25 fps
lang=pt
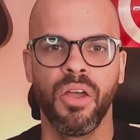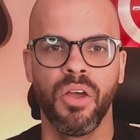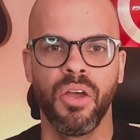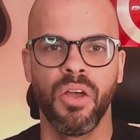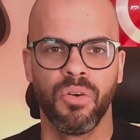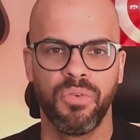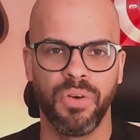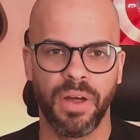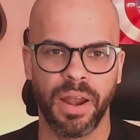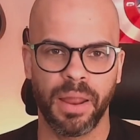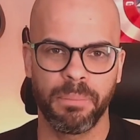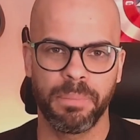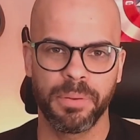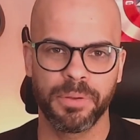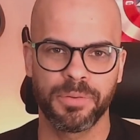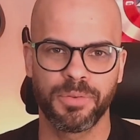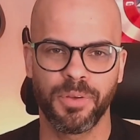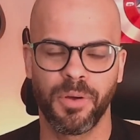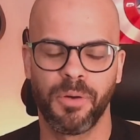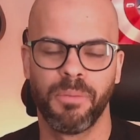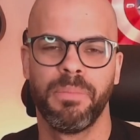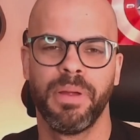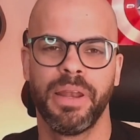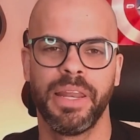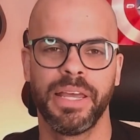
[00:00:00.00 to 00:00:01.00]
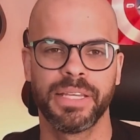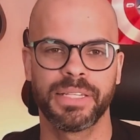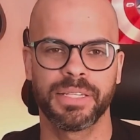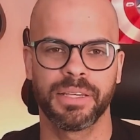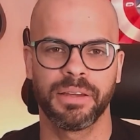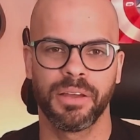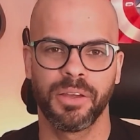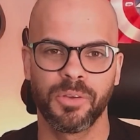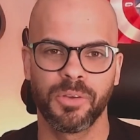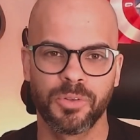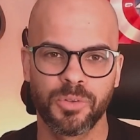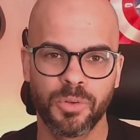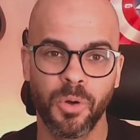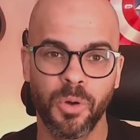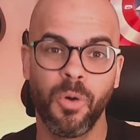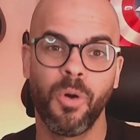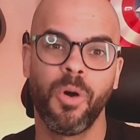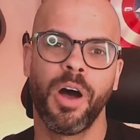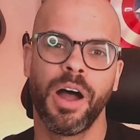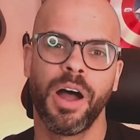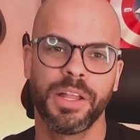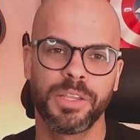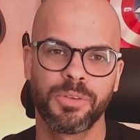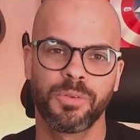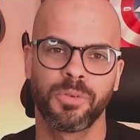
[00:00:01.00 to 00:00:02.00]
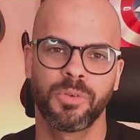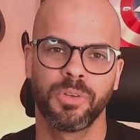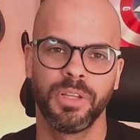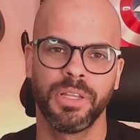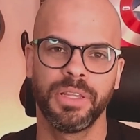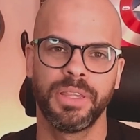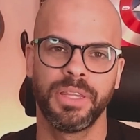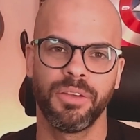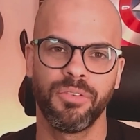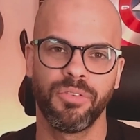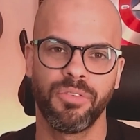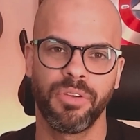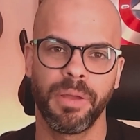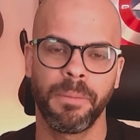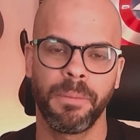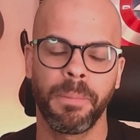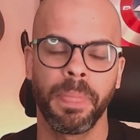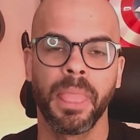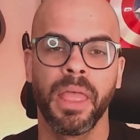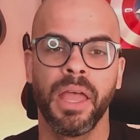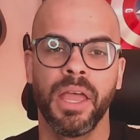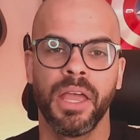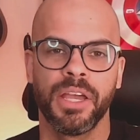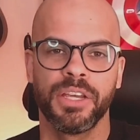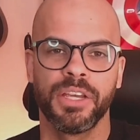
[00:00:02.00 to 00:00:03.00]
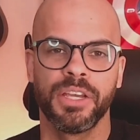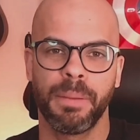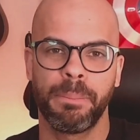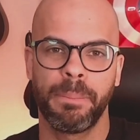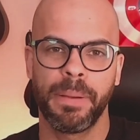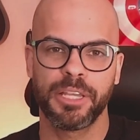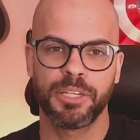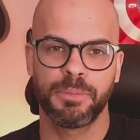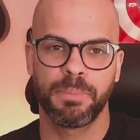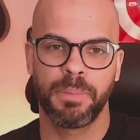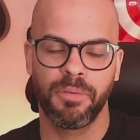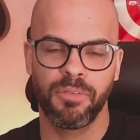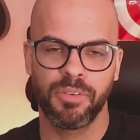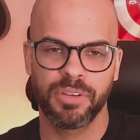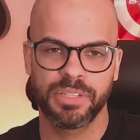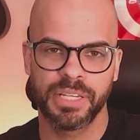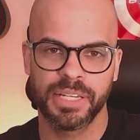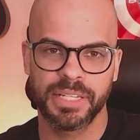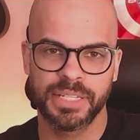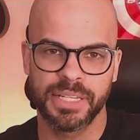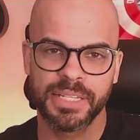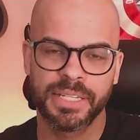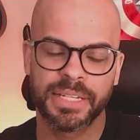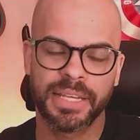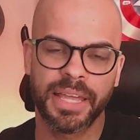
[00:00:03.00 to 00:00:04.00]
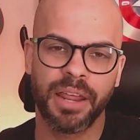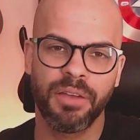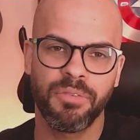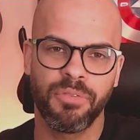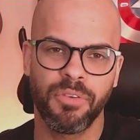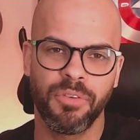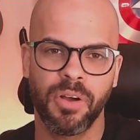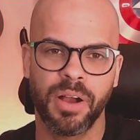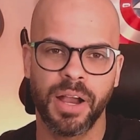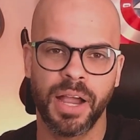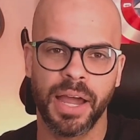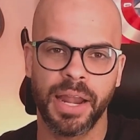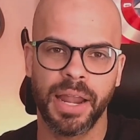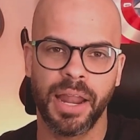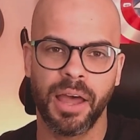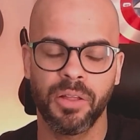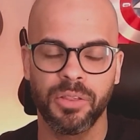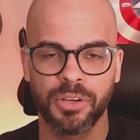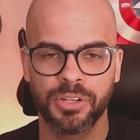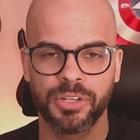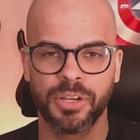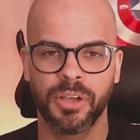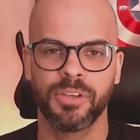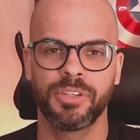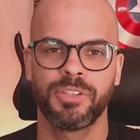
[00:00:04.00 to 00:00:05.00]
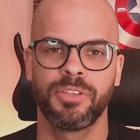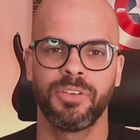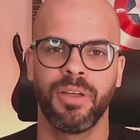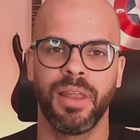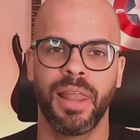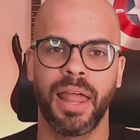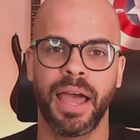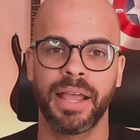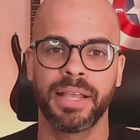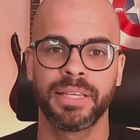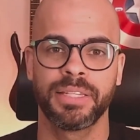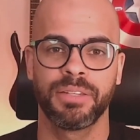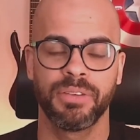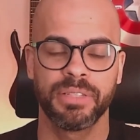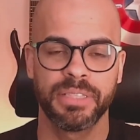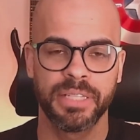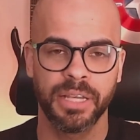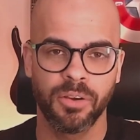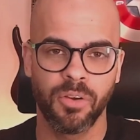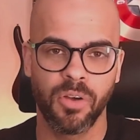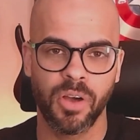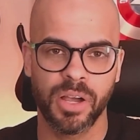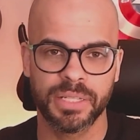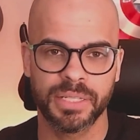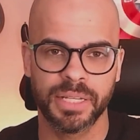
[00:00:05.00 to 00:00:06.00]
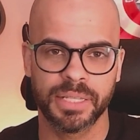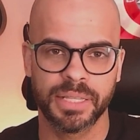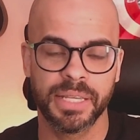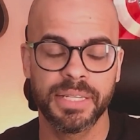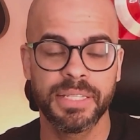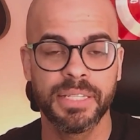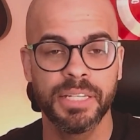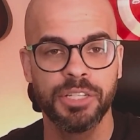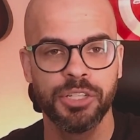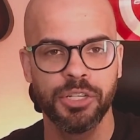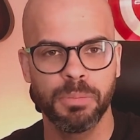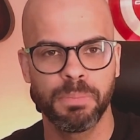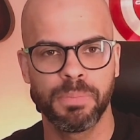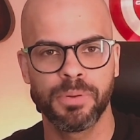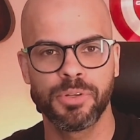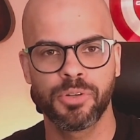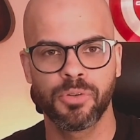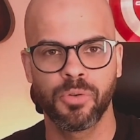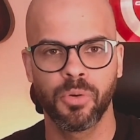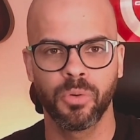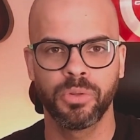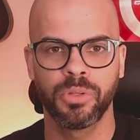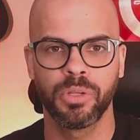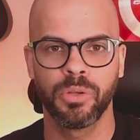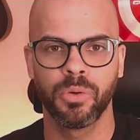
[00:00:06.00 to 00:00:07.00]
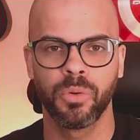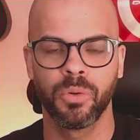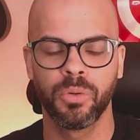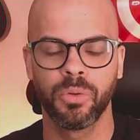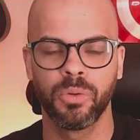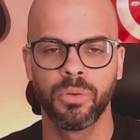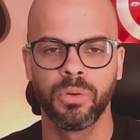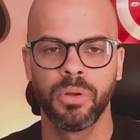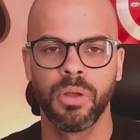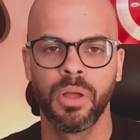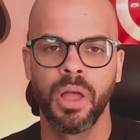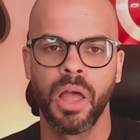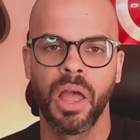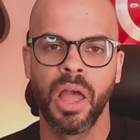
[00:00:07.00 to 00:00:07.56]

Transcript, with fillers: Fala pessoal, beleza? Eu sou o Rods do Kudan TV. Já peço para você se inscrever ao canal, deixar o seu like se você gosta desse tipo de conteúdo.